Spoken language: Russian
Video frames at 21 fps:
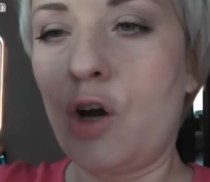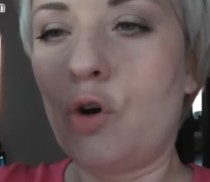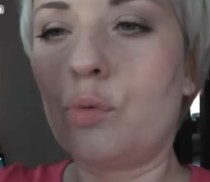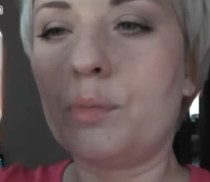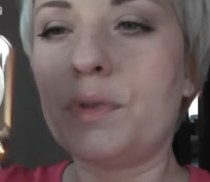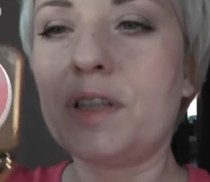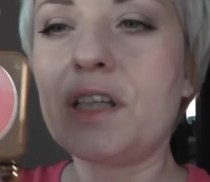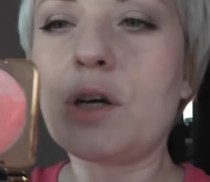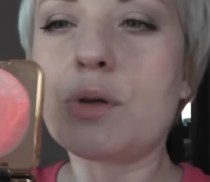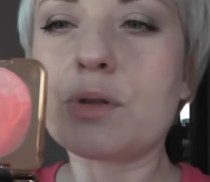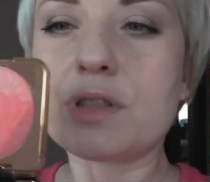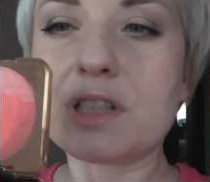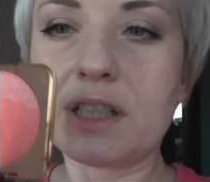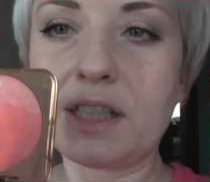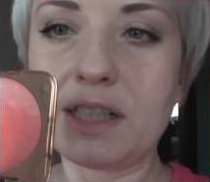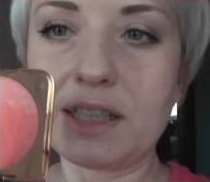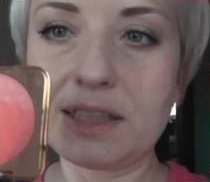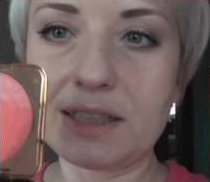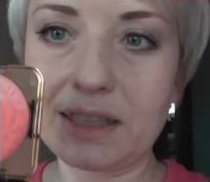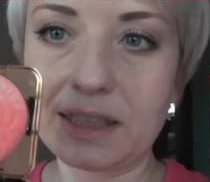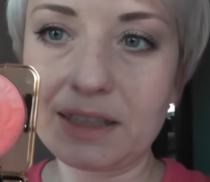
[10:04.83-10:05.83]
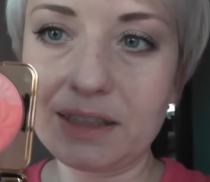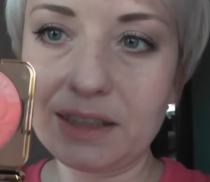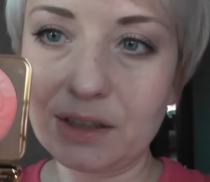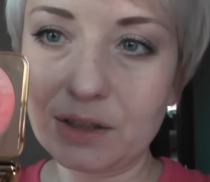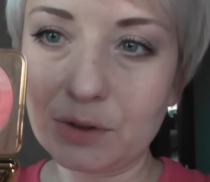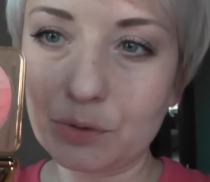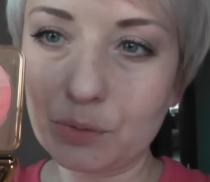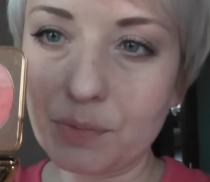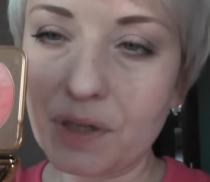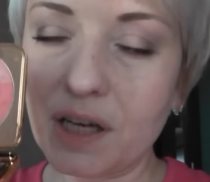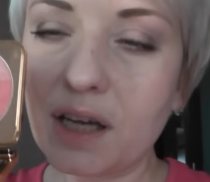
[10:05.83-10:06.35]
У меня уже есть одни
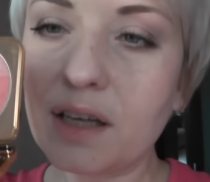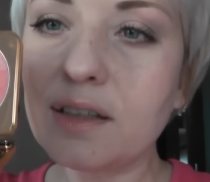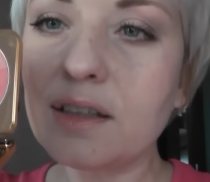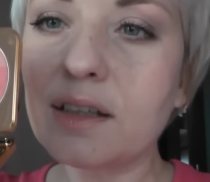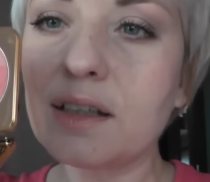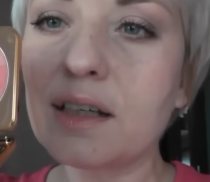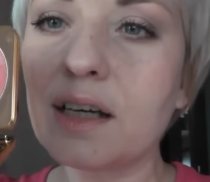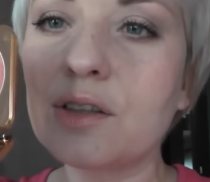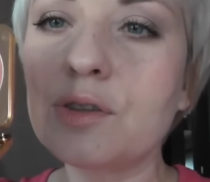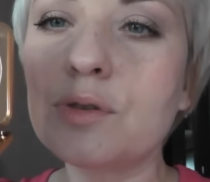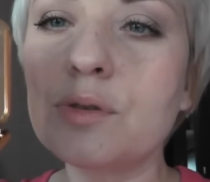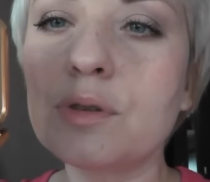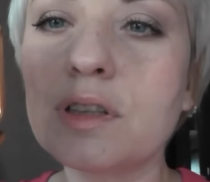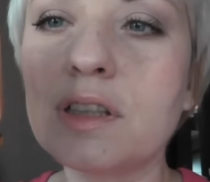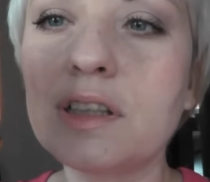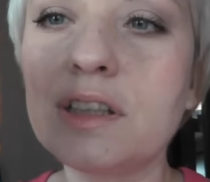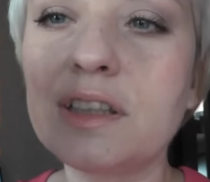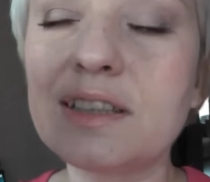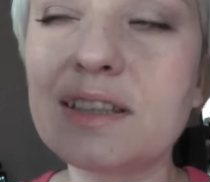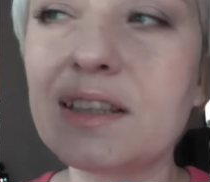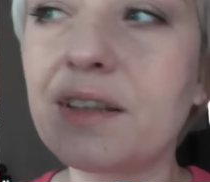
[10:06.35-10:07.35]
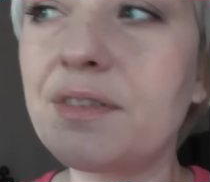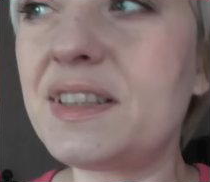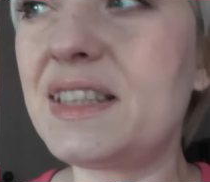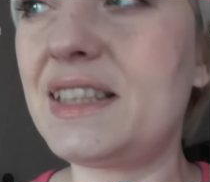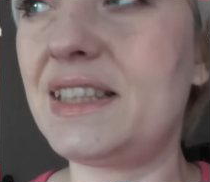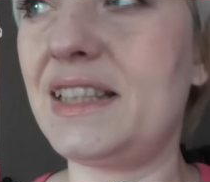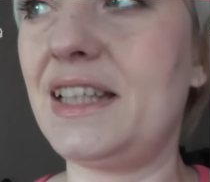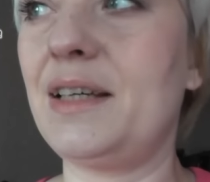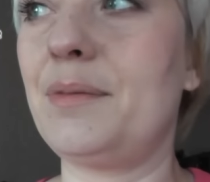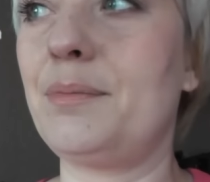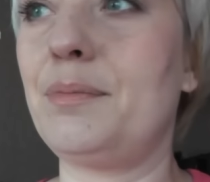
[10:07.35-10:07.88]
румяна, которые не
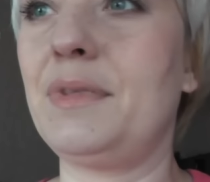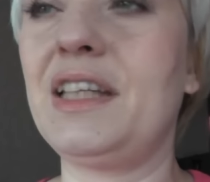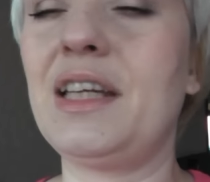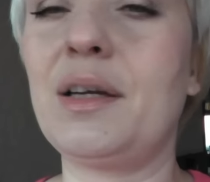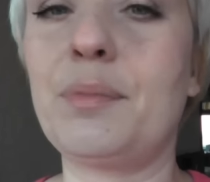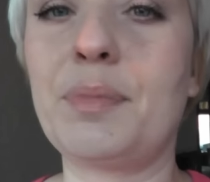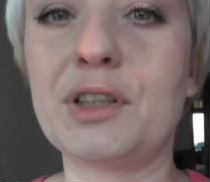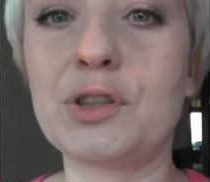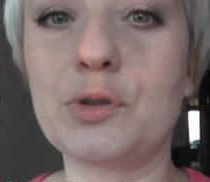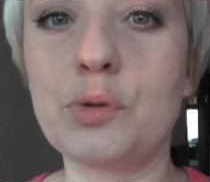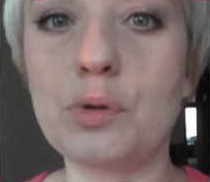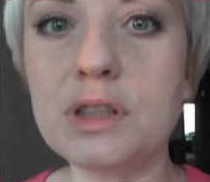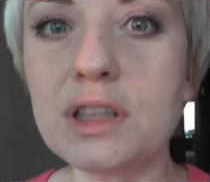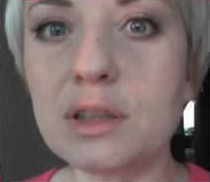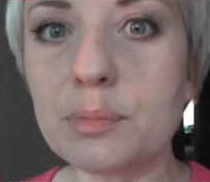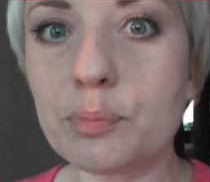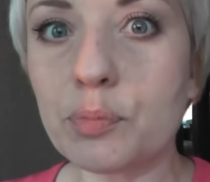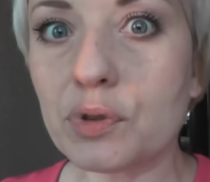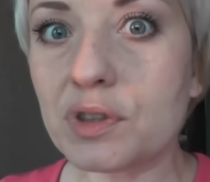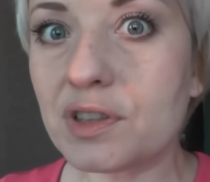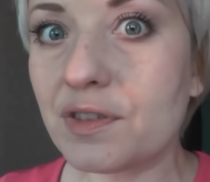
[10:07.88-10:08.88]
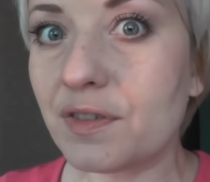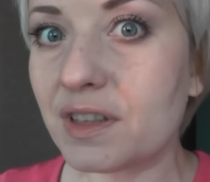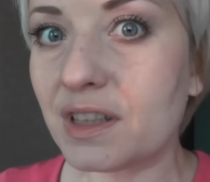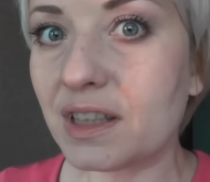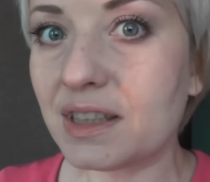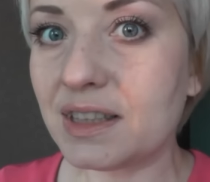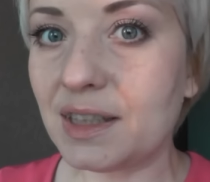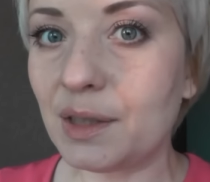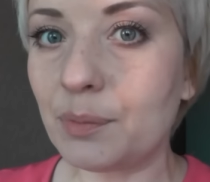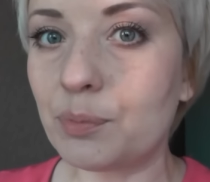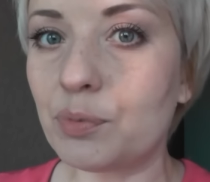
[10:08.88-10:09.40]
совсем мне подходят по
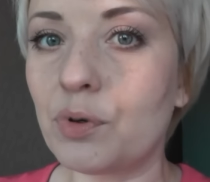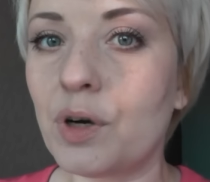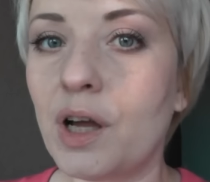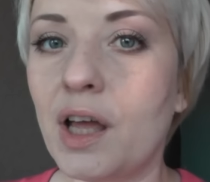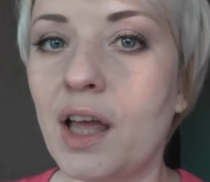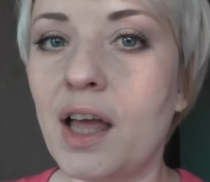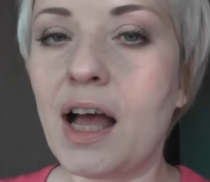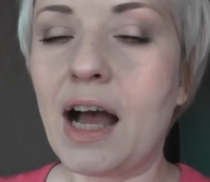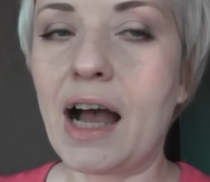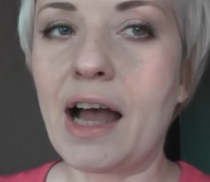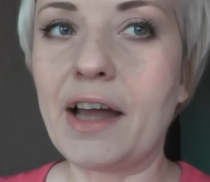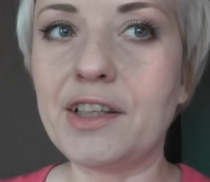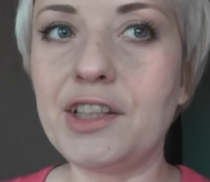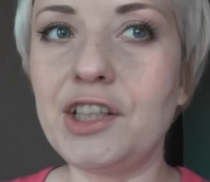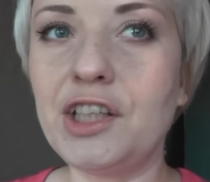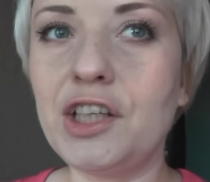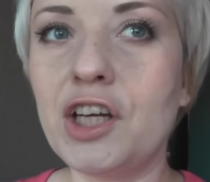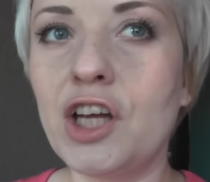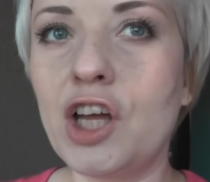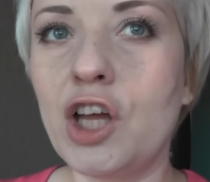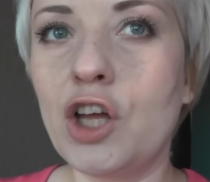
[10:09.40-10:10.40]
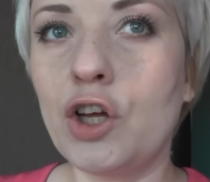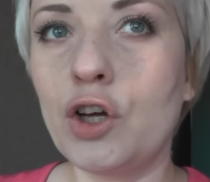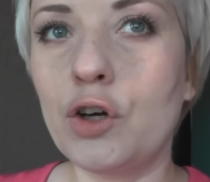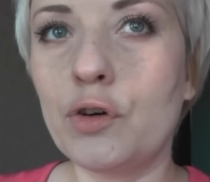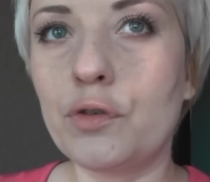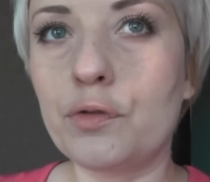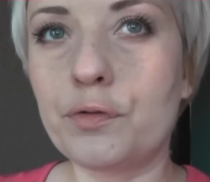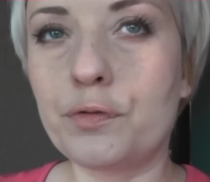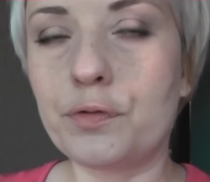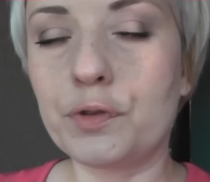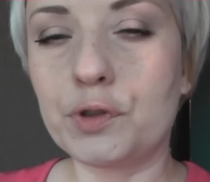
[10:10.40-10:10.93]
цветотипу, они
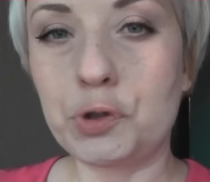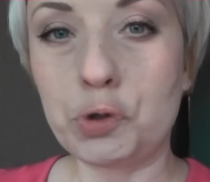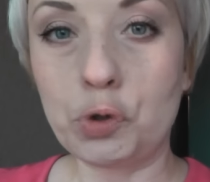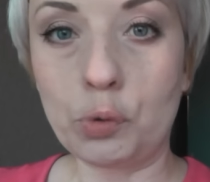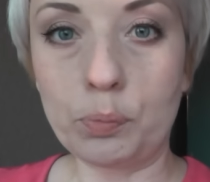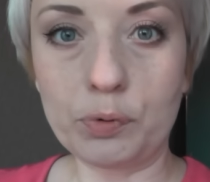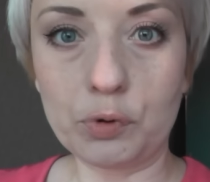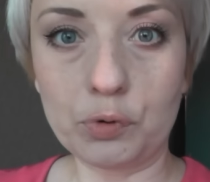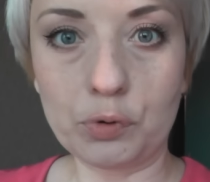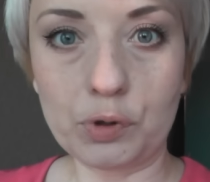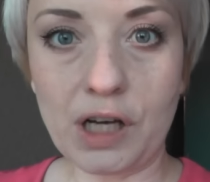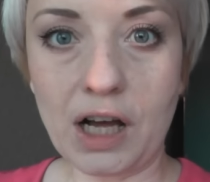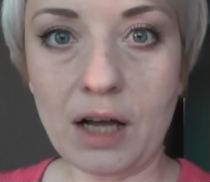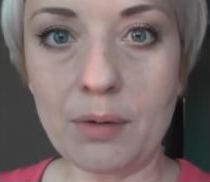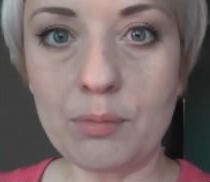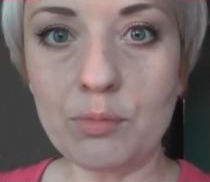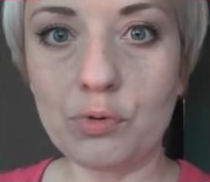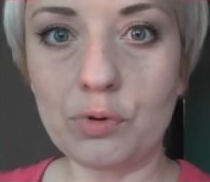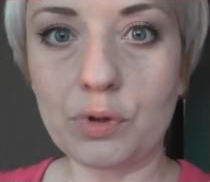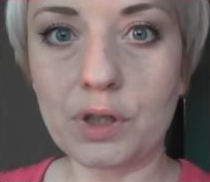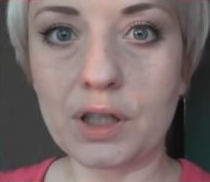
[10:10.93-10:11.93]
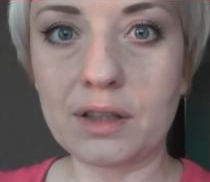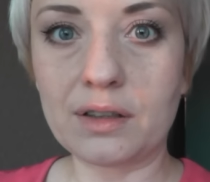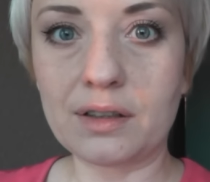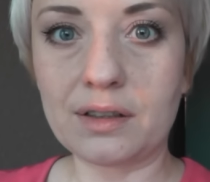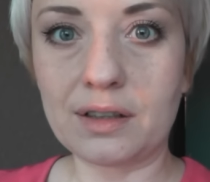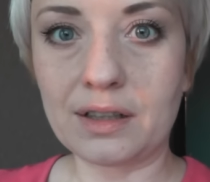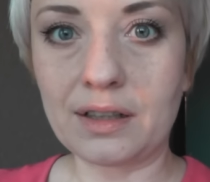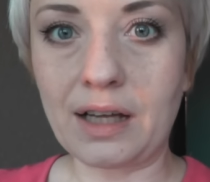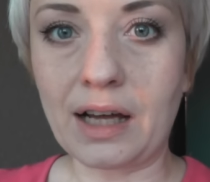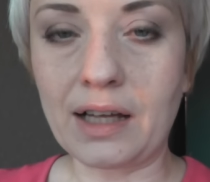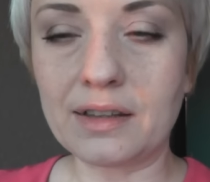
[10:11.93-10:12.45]
в теплую гамму а,
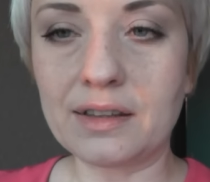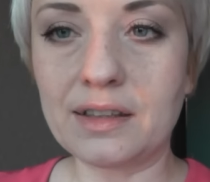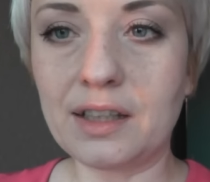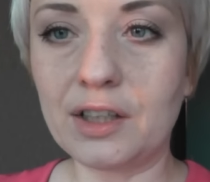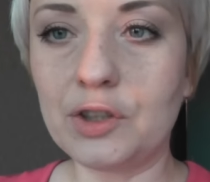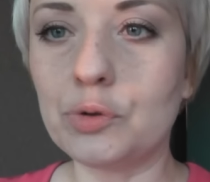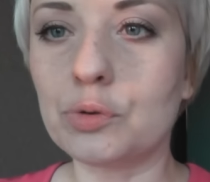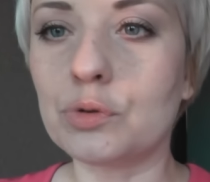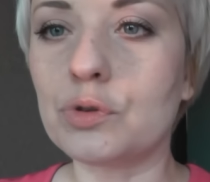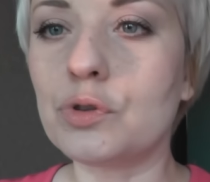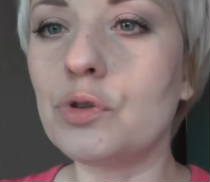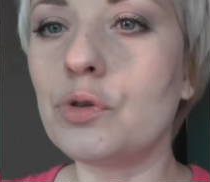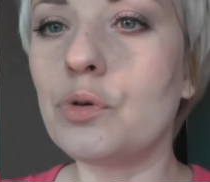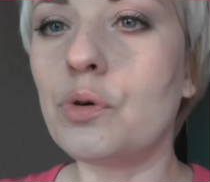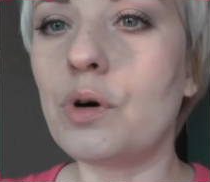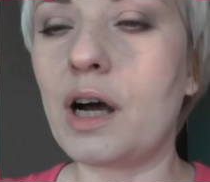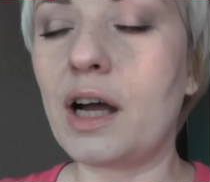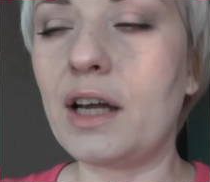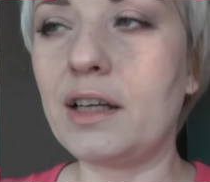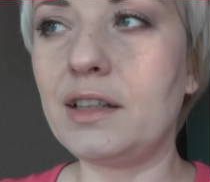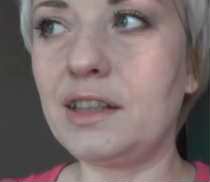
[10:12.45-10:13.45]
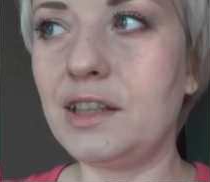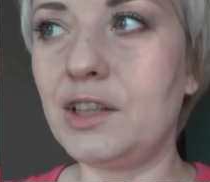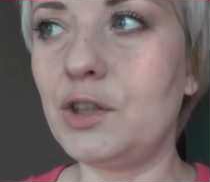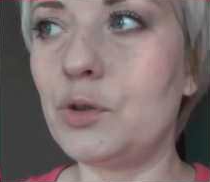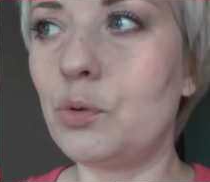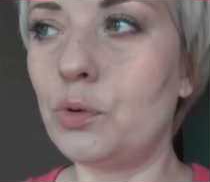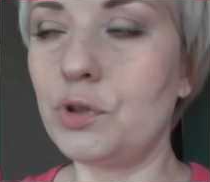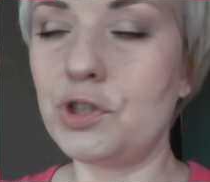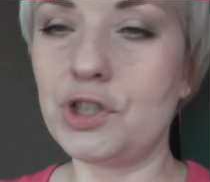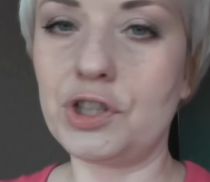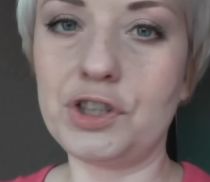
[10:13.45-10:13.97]
а, отдают, но они
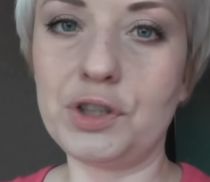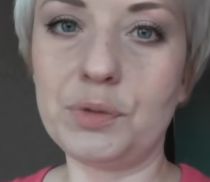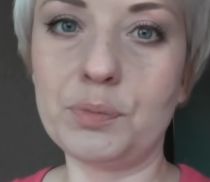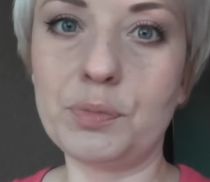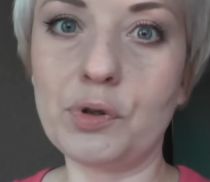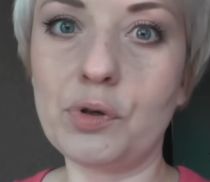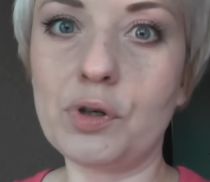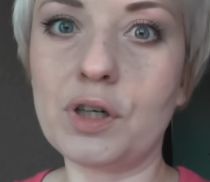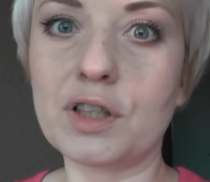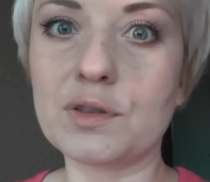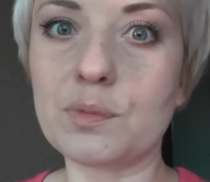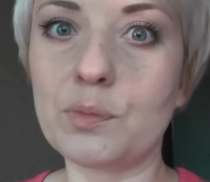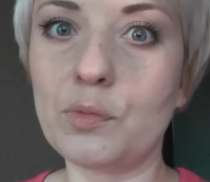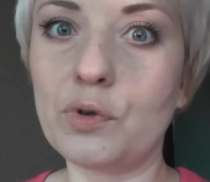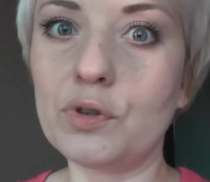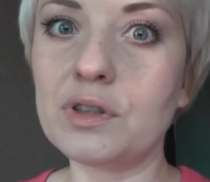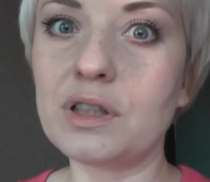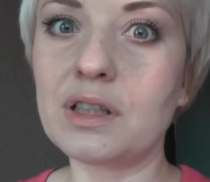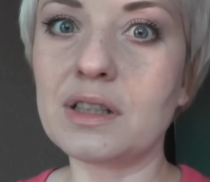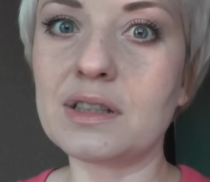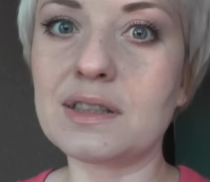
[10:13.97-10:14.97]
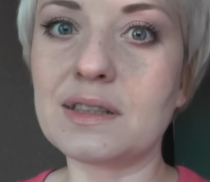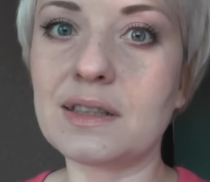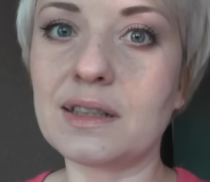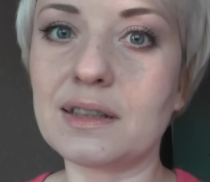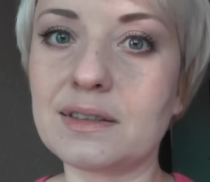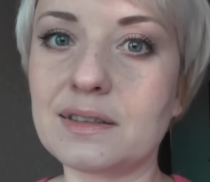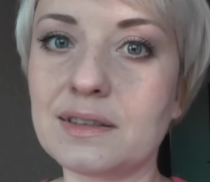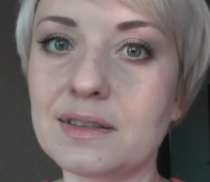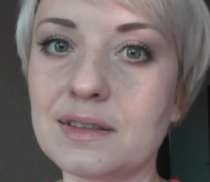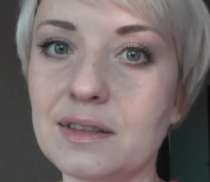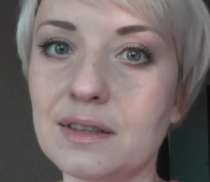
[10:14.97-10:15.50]
очень неплохо
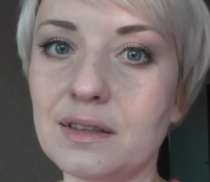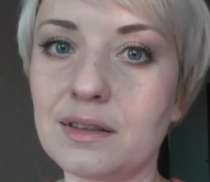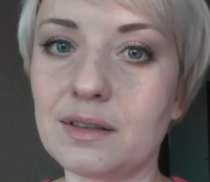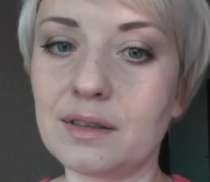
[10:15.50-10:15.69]
смотрятся с